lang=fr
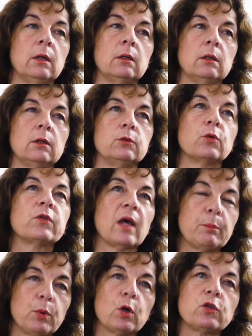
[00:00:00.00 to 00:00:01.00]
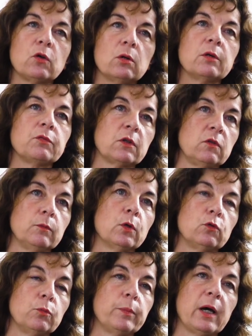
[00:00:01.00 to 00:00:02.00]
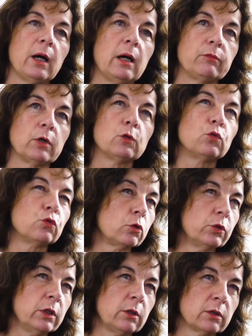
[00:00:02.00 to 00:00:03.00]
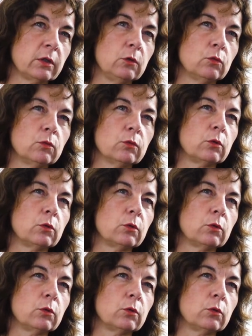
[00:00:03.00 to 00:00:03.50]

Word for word: Euh, donc c'est important effectivement de ne pas avoir toujours le nez dans le guidon,